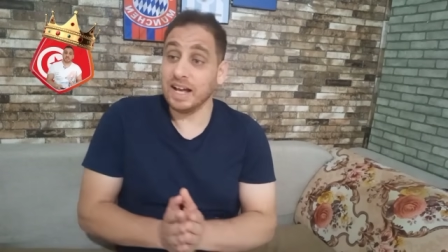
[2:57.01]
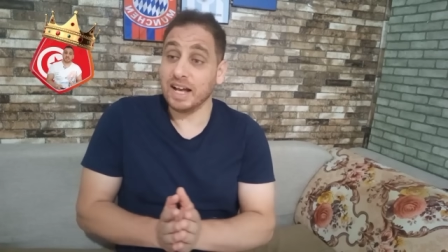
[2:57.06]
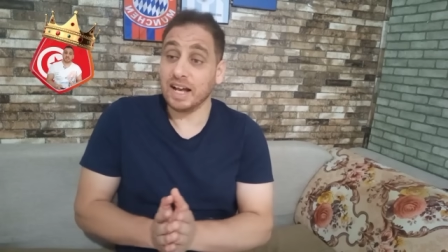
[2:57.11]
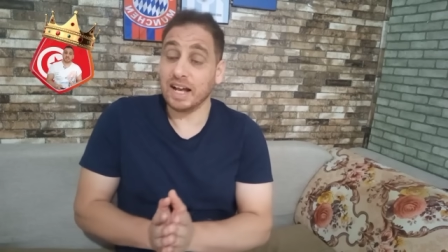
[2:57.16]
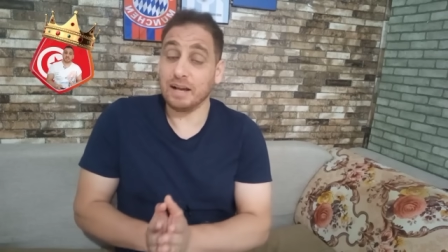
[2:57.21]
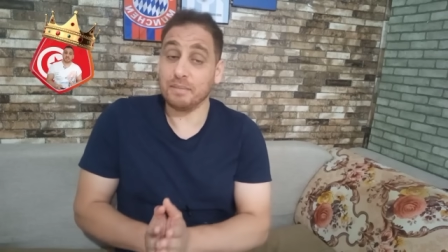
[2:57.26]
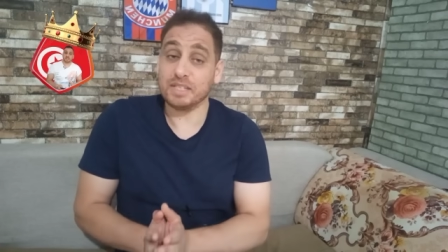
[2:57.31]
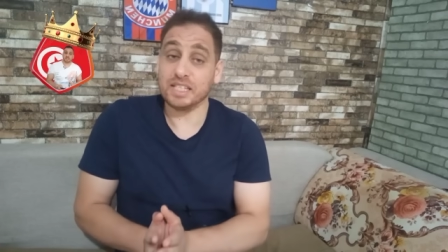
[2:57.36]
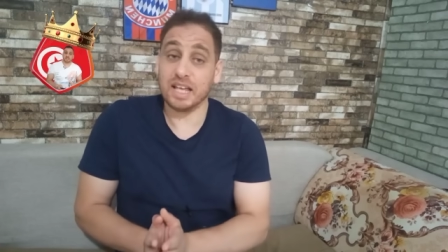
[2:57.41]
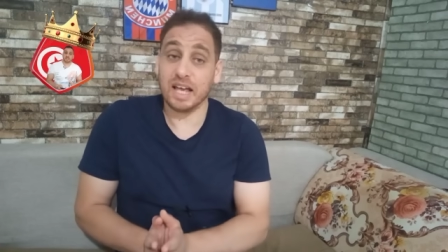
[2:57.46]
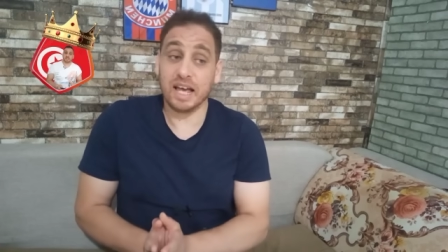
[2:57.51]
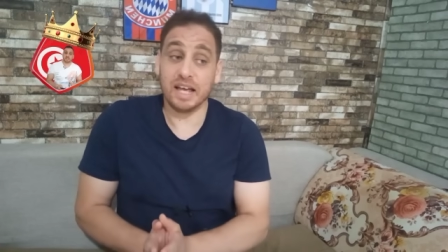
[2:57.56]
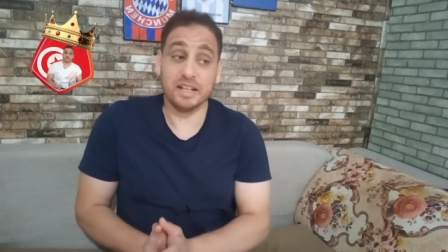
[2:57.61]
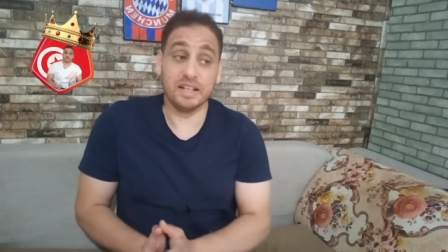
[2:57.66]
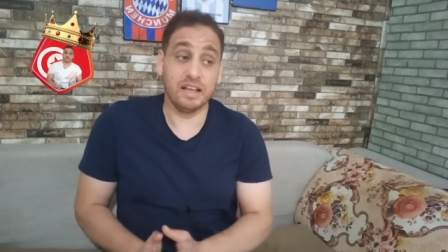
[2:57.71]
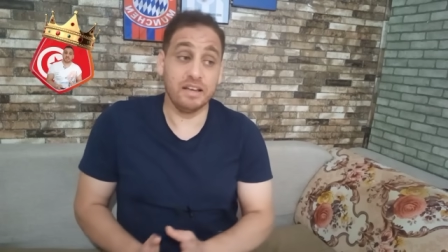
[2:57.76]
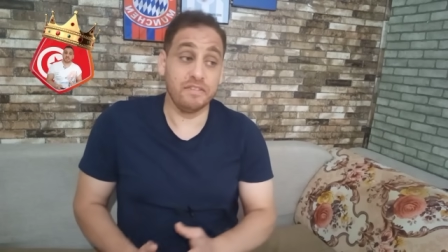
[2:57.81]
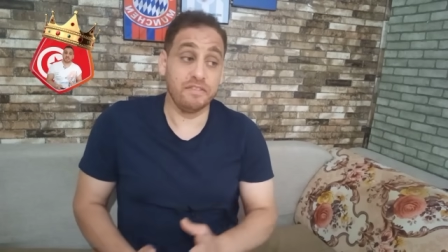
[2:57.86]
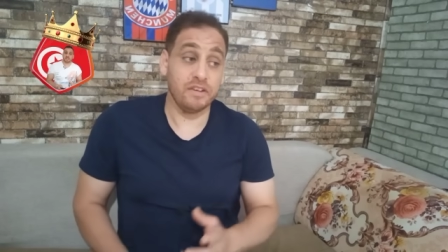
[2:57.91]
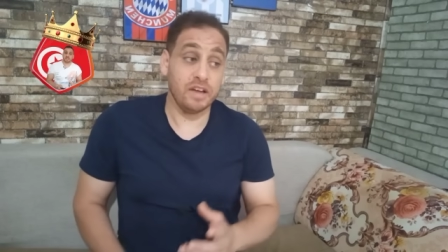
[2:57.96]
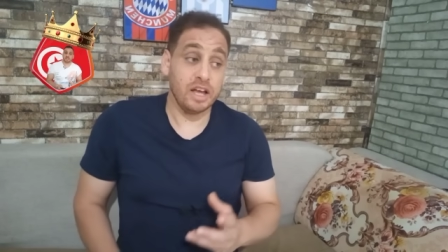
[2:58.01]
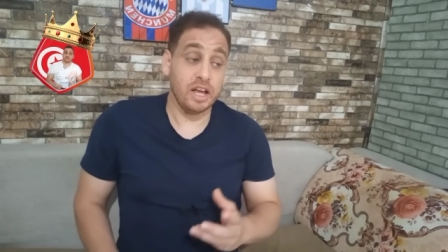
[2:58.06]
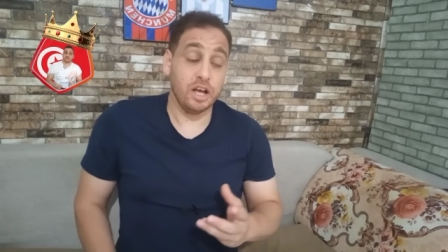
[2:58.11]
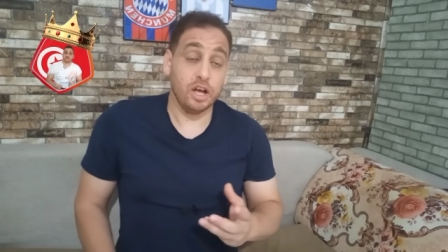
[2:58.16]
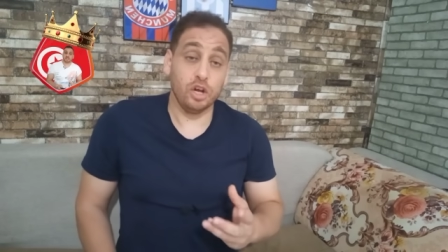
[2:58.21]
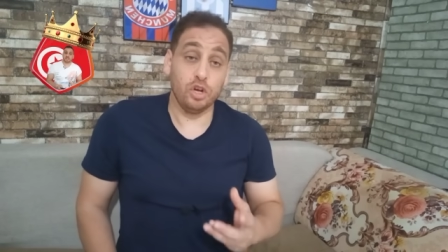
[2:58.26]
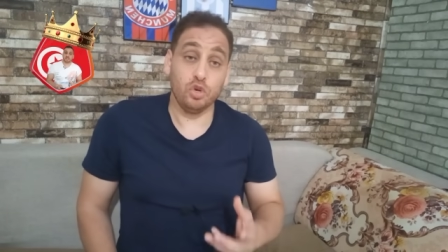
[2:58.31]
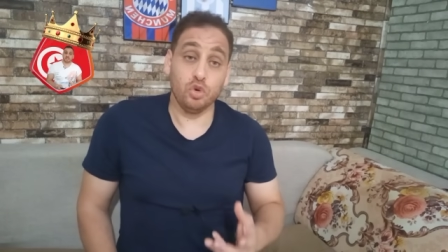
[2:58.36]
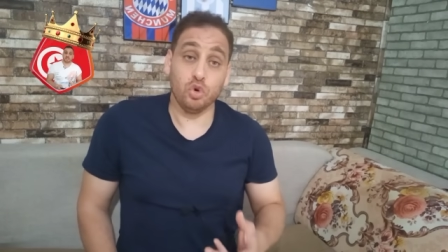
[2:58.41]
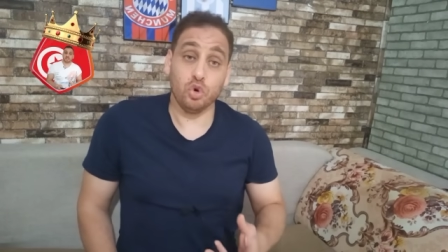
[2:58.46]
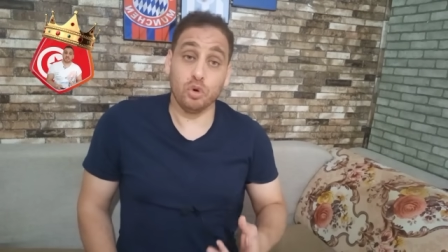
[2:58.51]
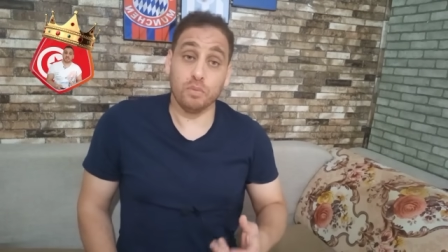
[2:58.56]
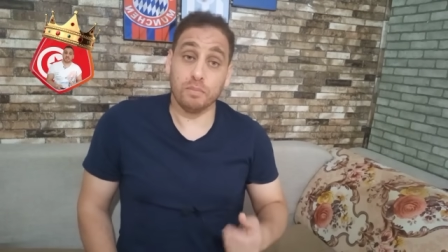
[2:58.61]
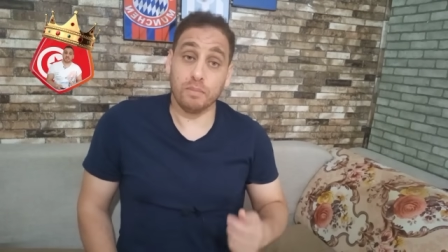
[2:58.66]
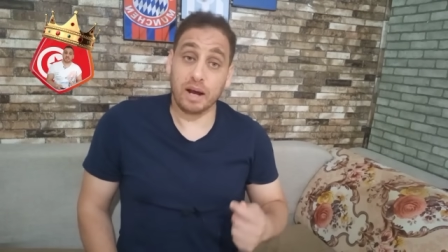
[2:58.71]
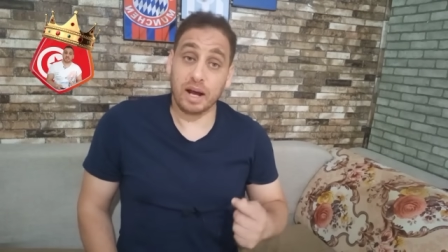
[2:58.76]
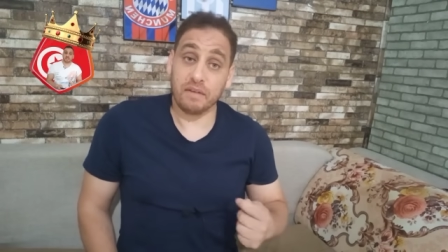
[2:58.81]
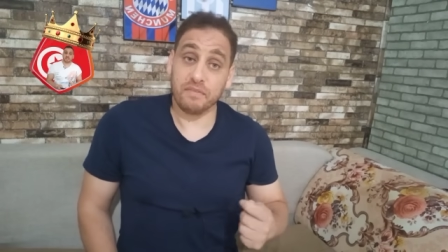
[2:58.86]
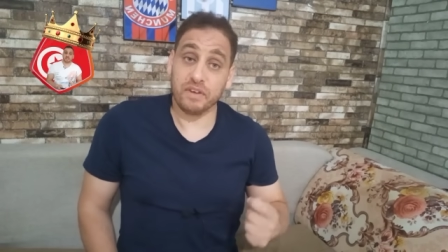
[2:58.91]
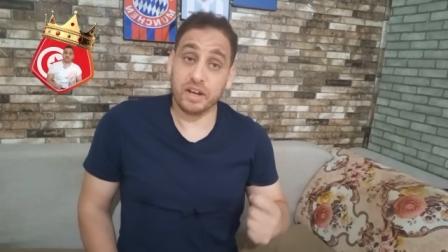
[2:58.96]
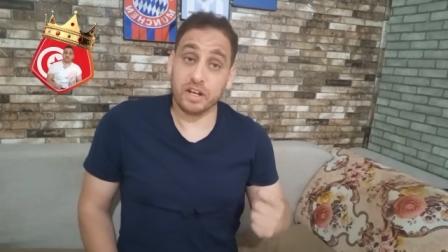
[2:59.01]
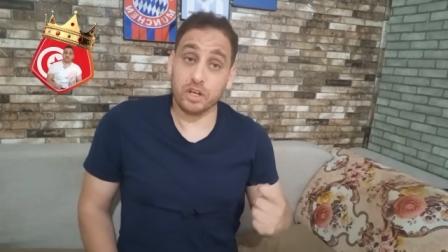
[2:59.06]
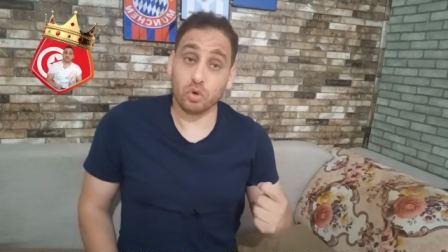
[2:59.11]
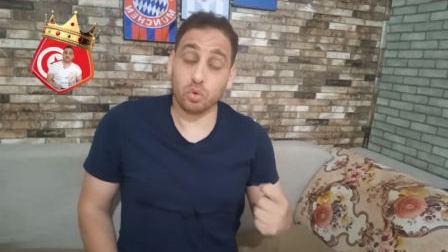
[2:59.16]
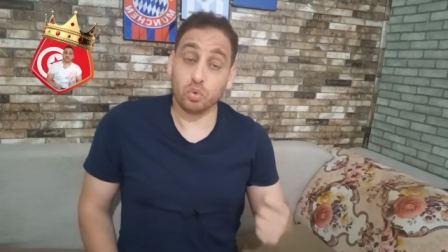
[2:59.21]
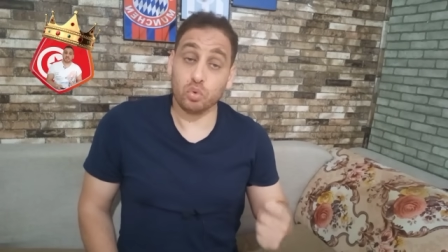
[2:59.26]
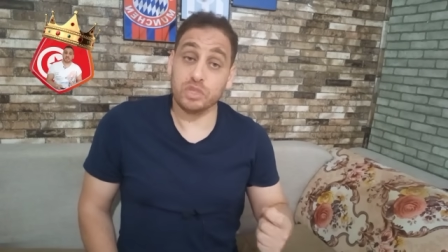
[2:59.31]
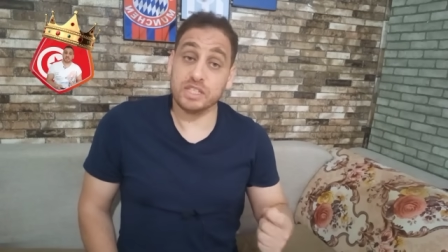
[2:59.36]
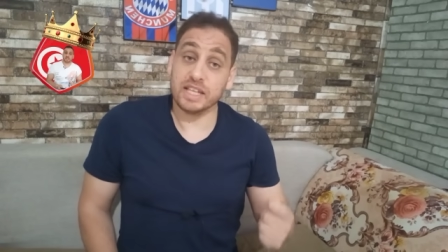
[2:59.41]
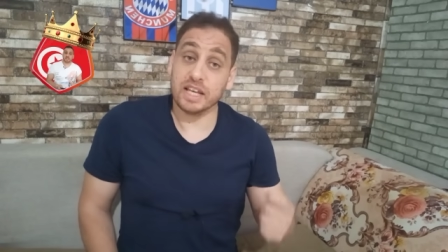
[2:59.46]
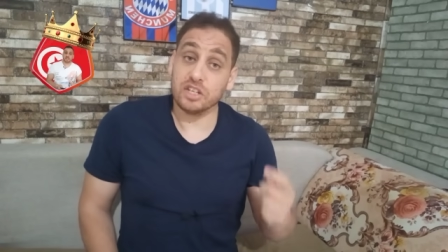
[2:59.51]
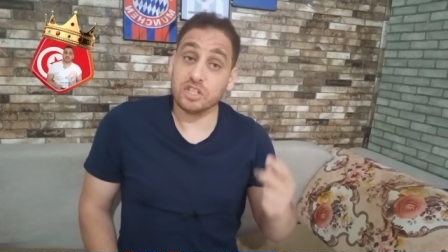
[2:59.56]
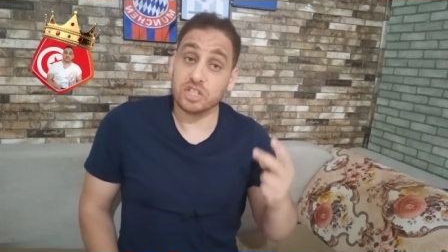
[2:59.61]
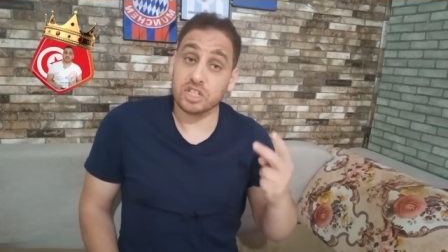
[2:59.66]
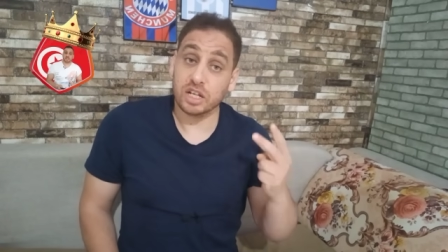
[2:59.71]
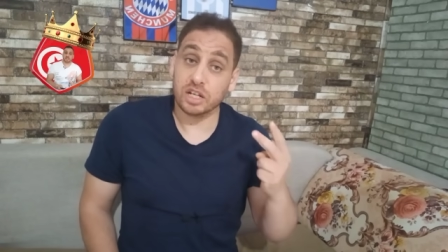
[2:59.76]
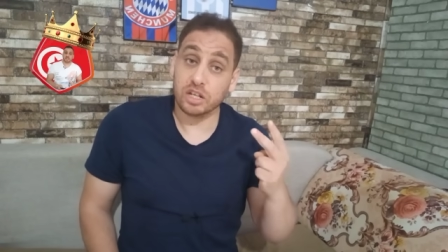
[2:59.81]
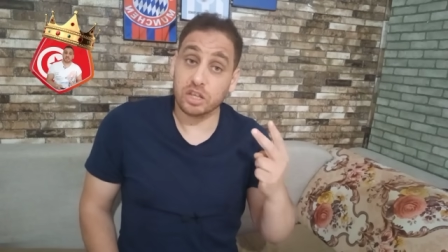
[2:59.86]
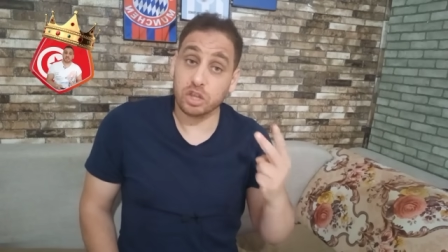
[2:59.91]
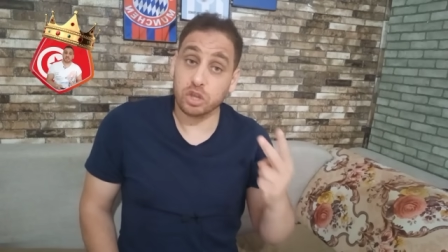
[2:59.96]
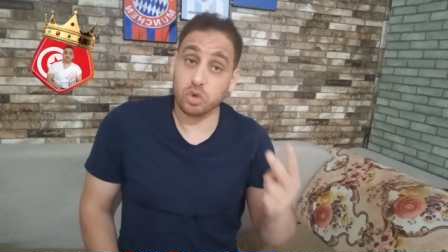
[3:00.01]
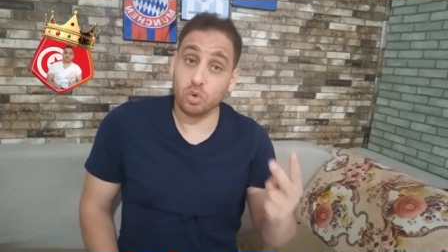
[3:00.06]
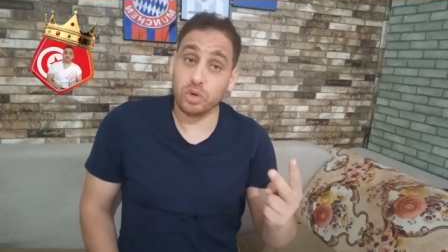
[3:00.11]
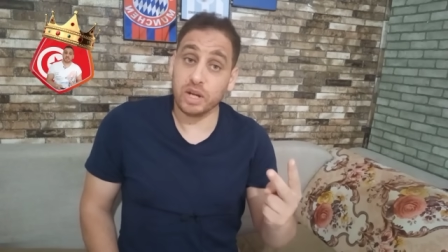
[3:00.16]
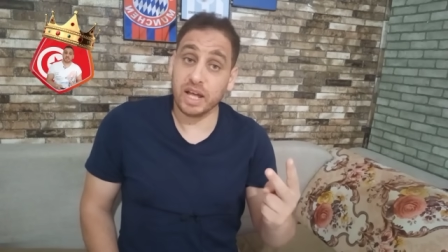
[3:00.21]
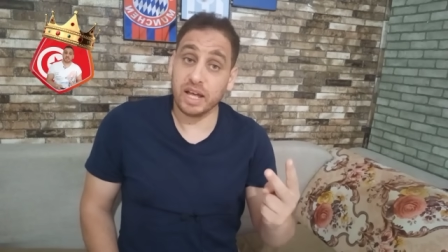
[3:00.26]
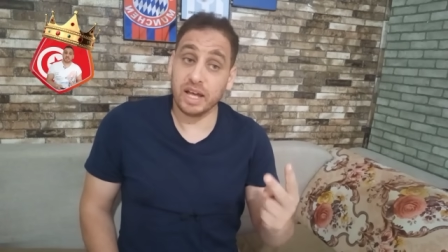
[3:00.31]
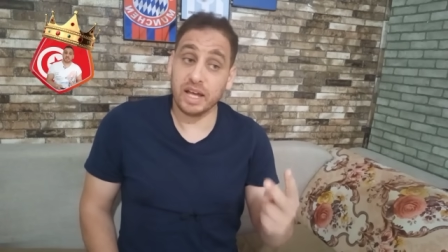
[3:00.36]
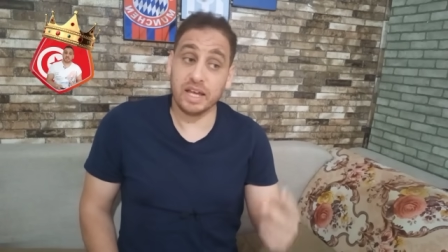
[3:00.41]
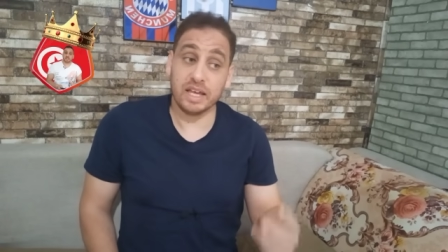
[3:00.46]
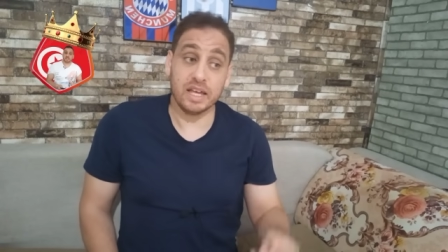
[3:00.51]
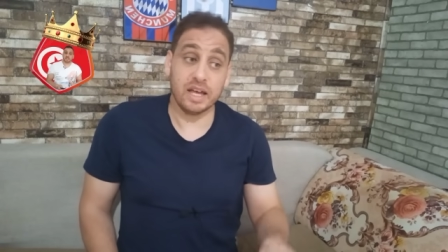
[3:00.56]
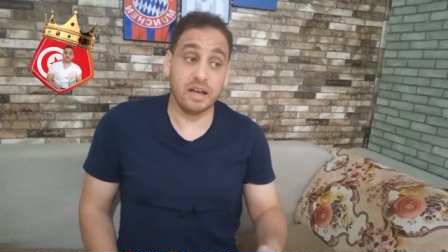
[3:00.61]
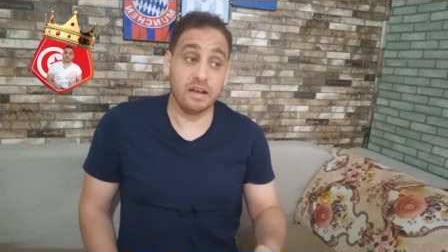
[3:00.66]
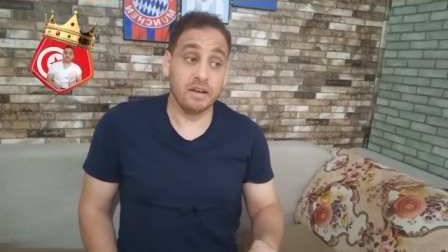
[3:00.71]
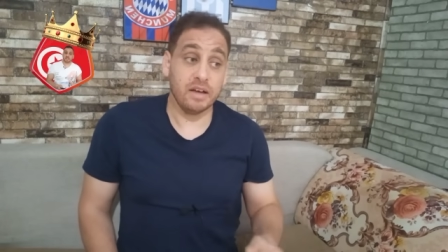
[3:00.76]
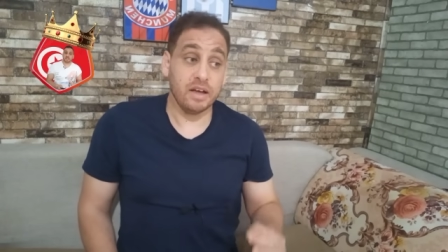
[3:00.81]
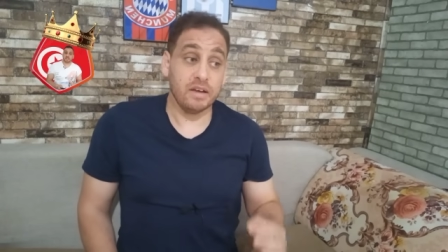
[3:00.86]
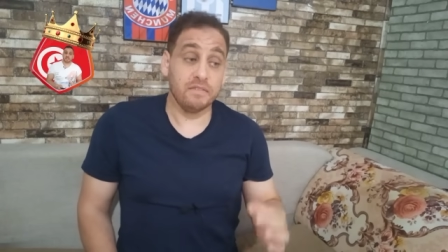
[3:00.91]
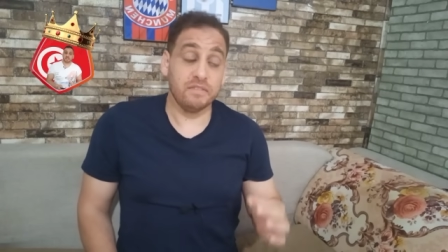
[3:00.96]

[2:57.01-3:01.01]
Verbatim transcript: خمسة أهداف اليوم مع فريقه سجل ثنائية